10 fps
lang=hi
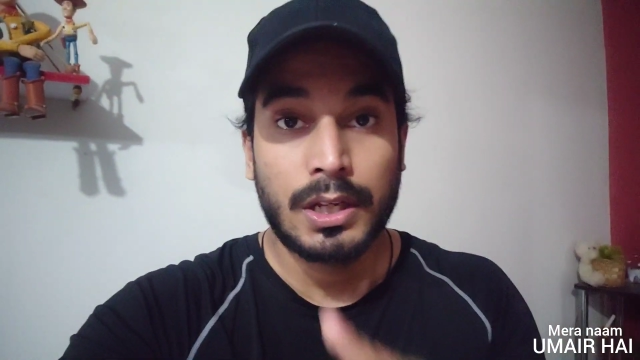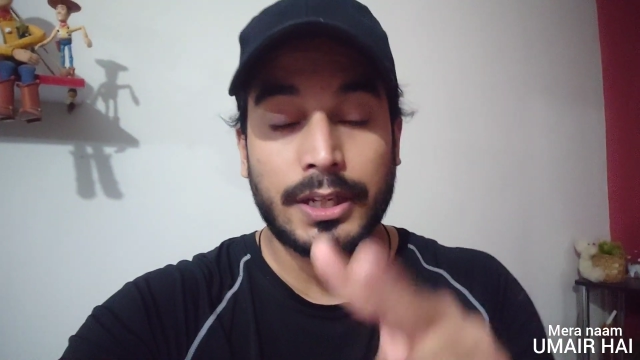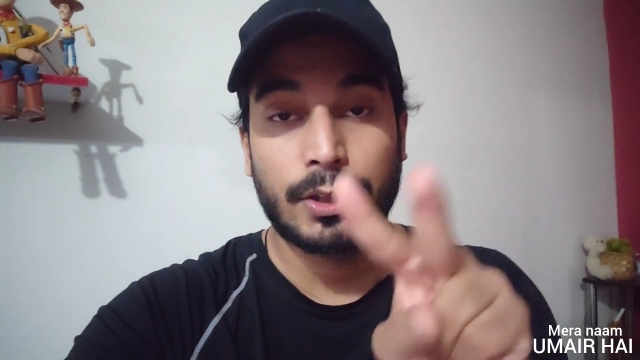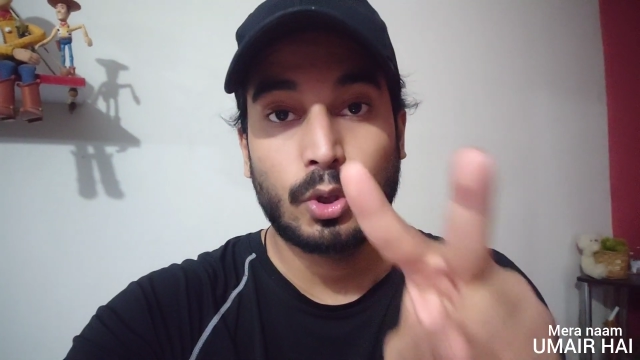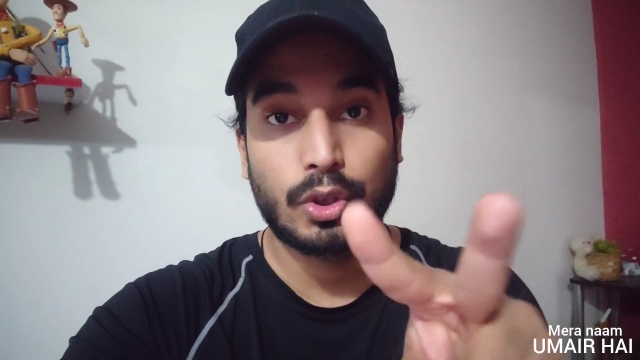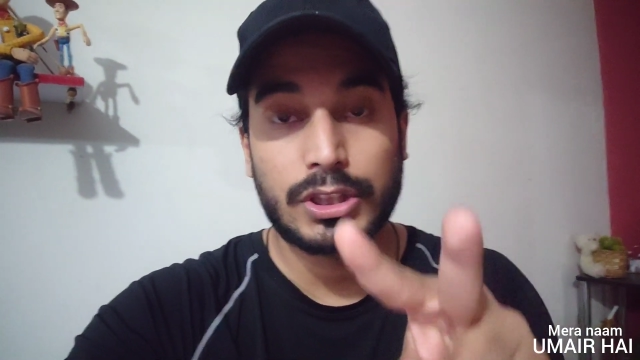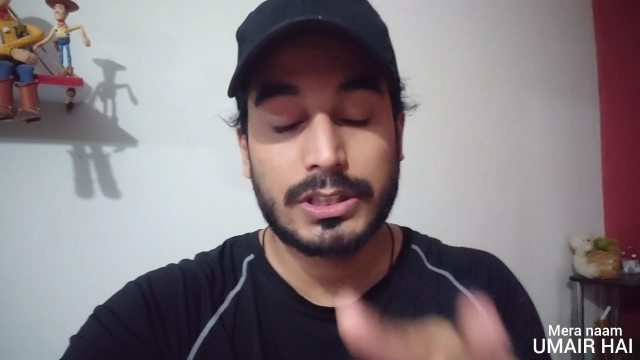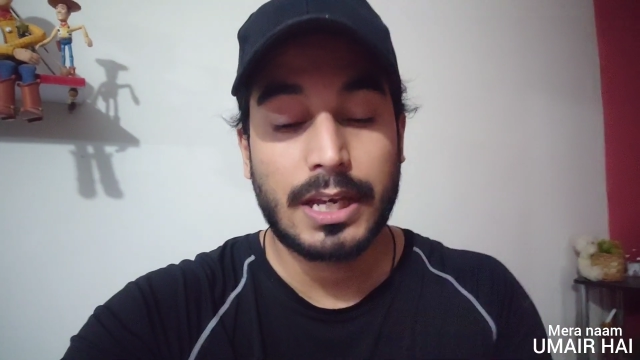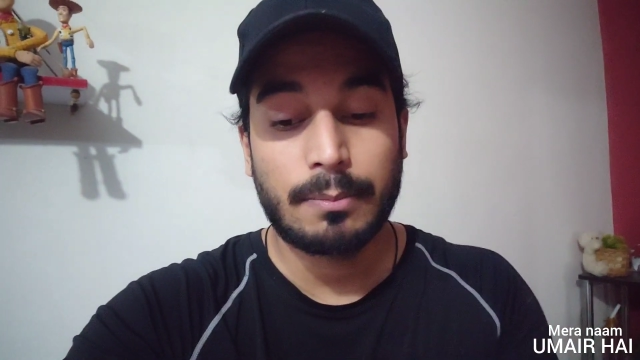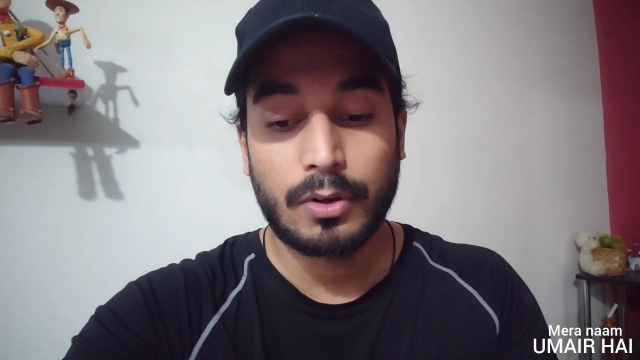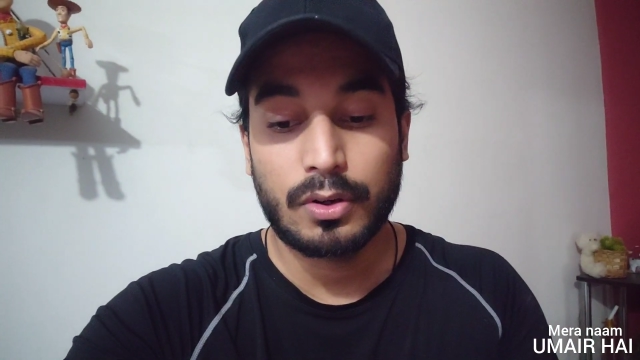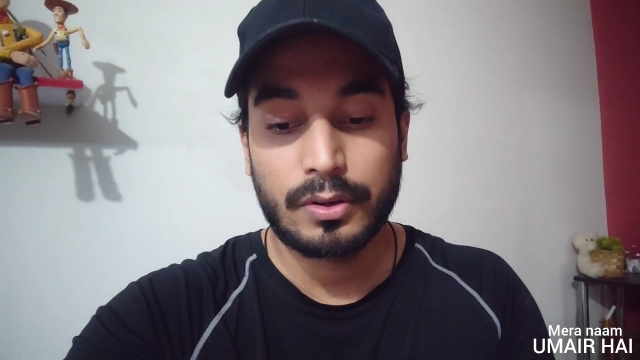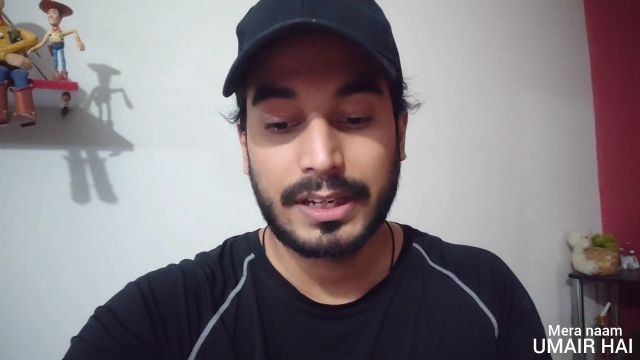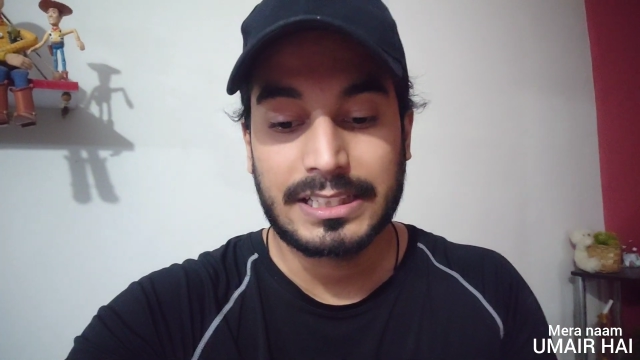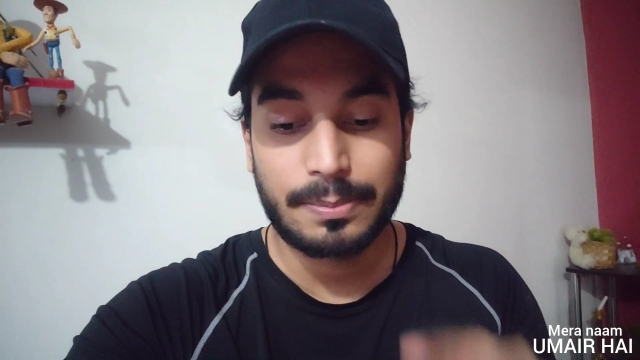कि दो चीज़ें हम लोगों
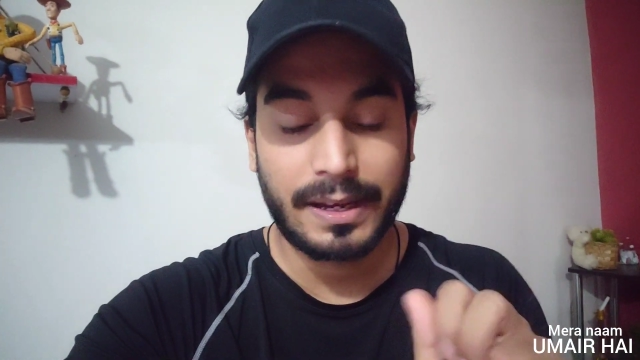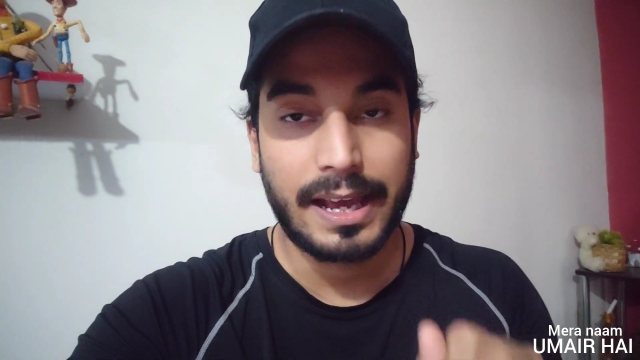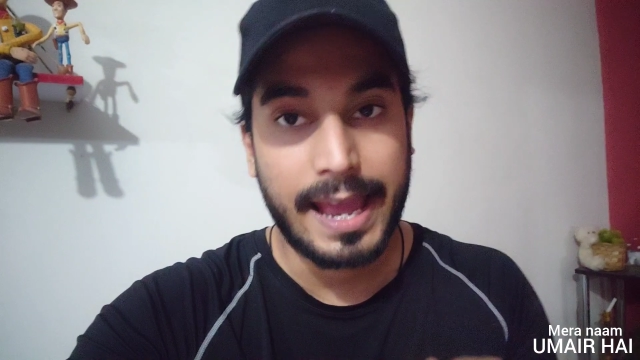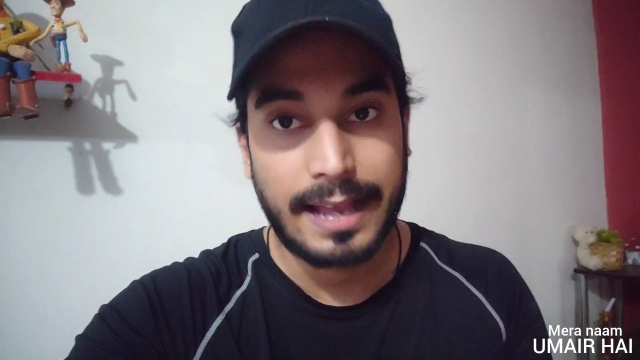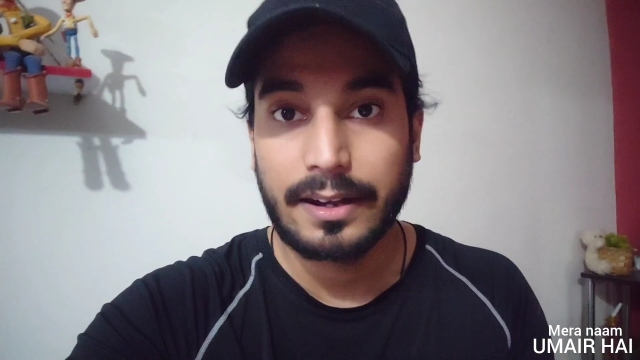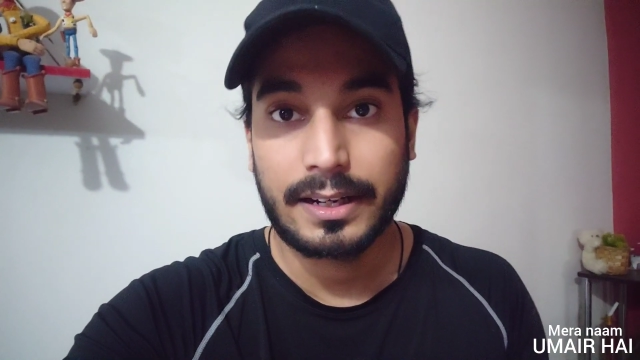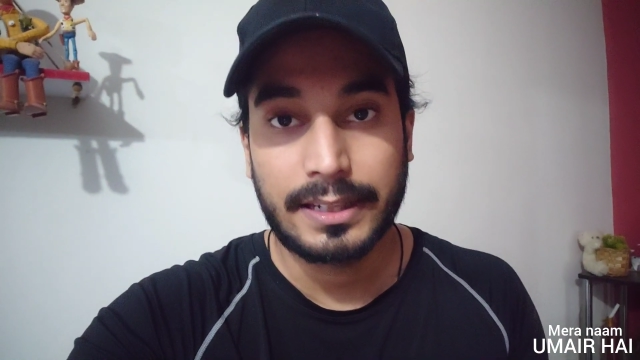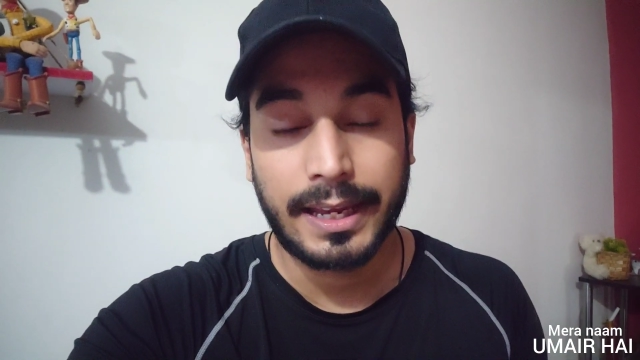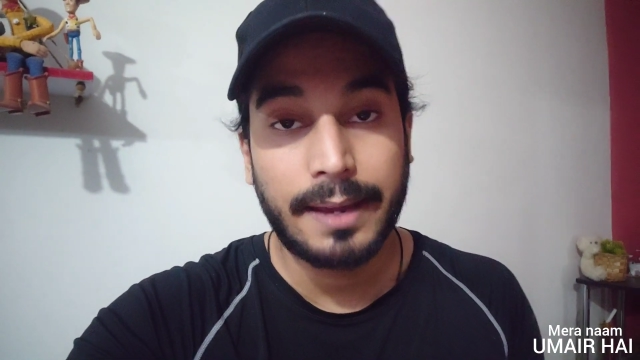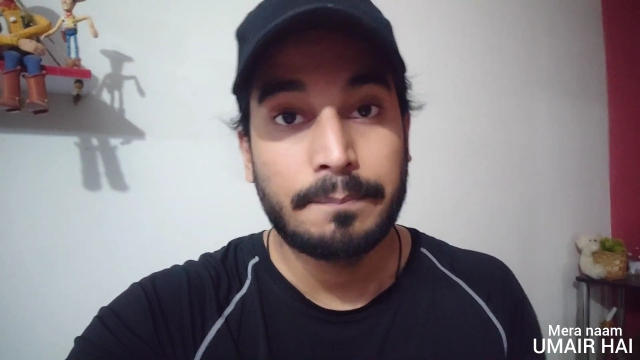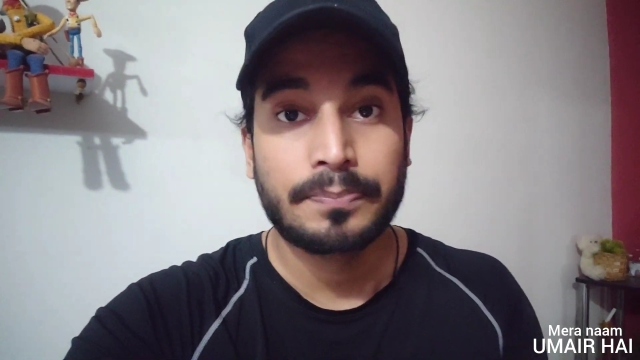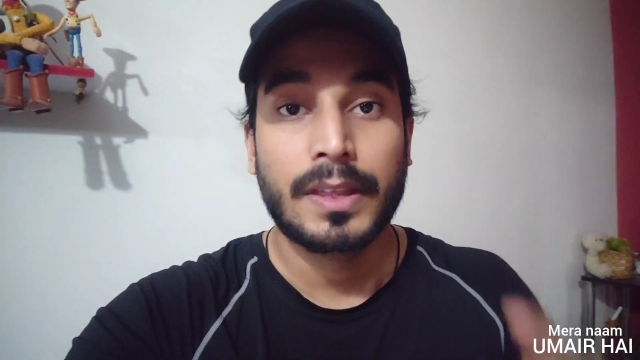ने इस पर ख्याल रखनी है